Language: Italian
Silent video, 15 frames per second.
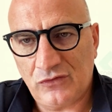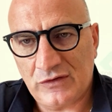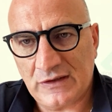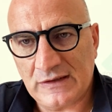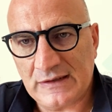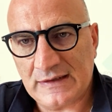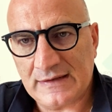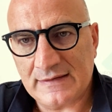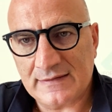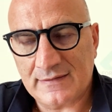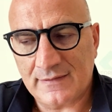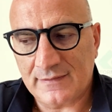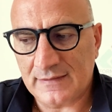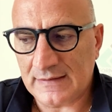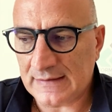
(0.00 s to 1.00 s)

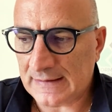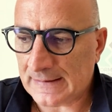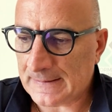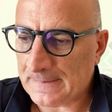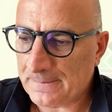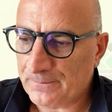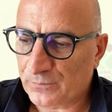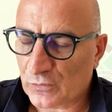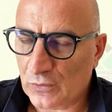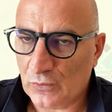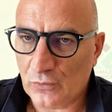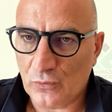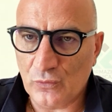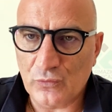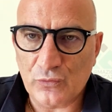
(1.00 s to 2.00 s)
cittadinanza sia
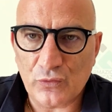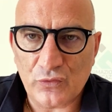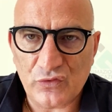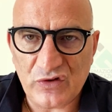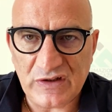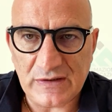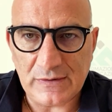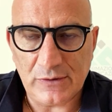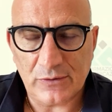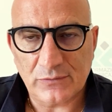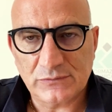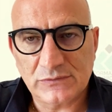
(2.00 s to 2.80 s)
un sussidio,